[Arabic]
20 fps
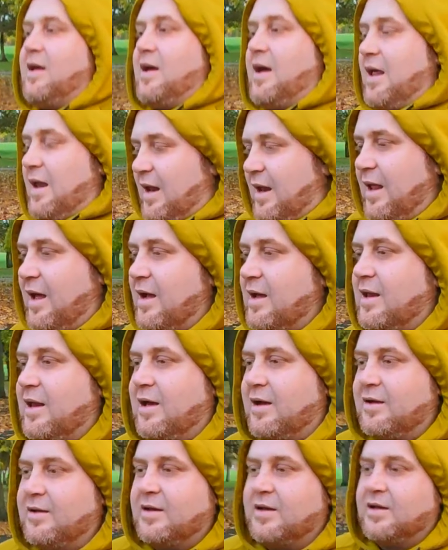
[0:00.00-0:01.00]
على
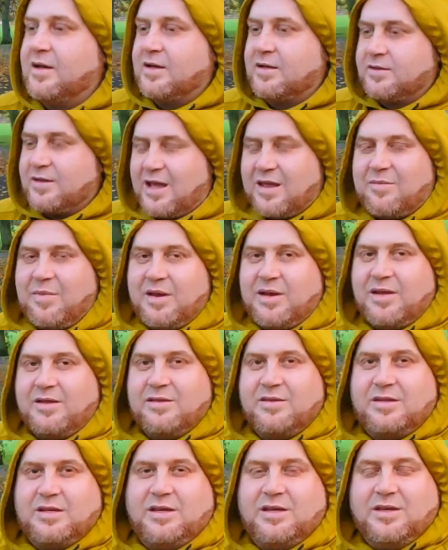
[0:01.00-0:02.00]
الاكله دايما
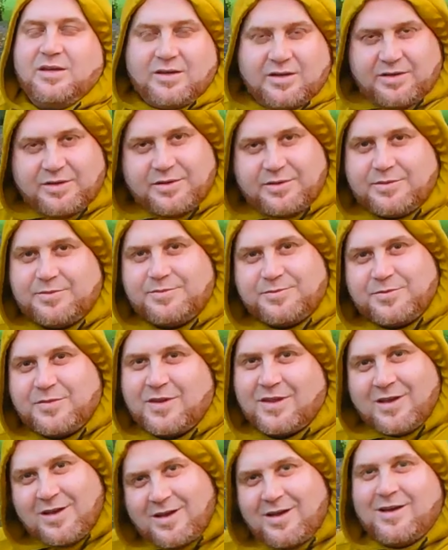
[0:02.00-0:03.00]
انت آه،
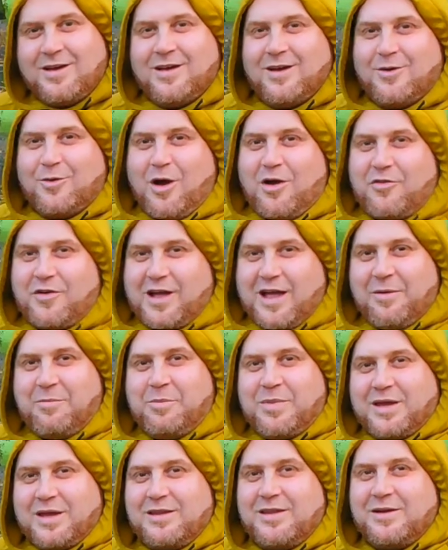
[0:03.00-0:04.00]
واقفه
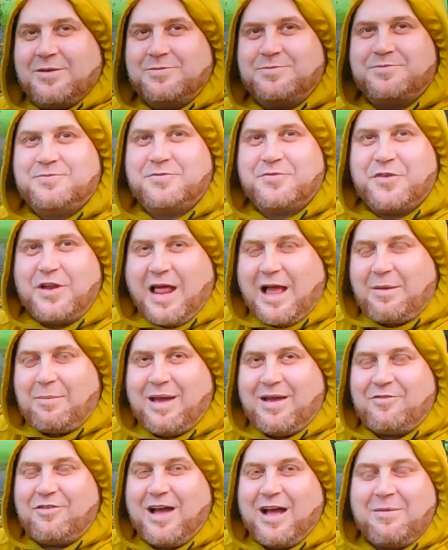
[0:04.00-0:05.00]
جنبي كده في
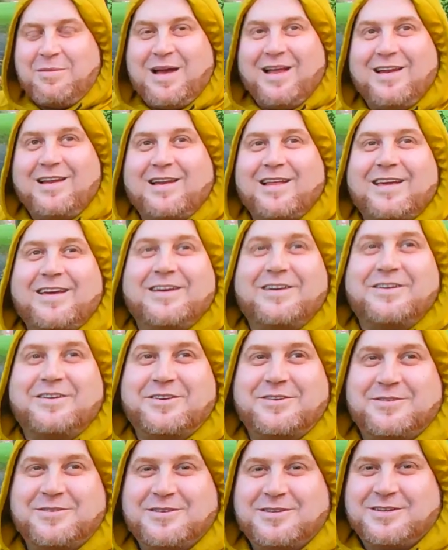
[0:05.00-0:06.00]
الاعمال في اعمال الخير
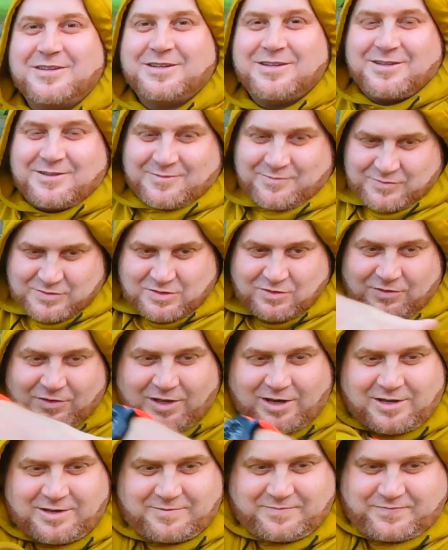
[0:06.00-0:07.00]
طب ما تجيب
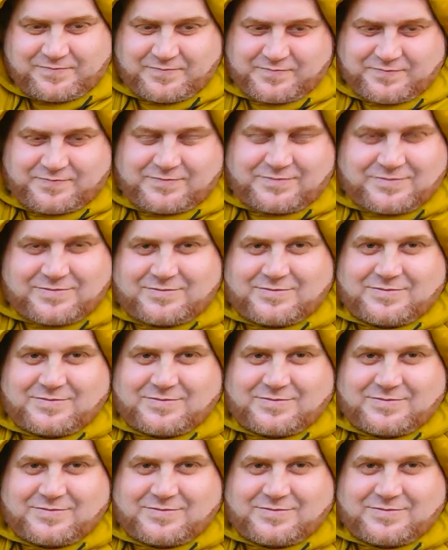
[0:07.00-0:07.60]
اتفضلي إيه؟